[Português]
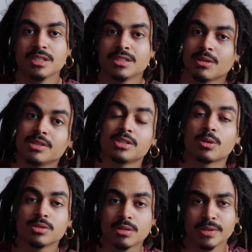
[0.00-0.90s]
então a gente
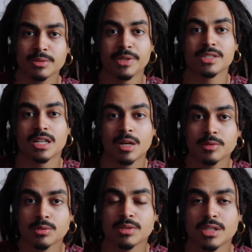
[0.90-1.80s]
consequentemente acaba
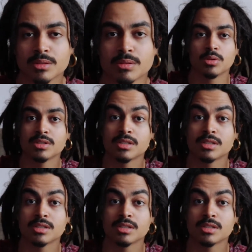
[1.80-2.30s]
estudando todas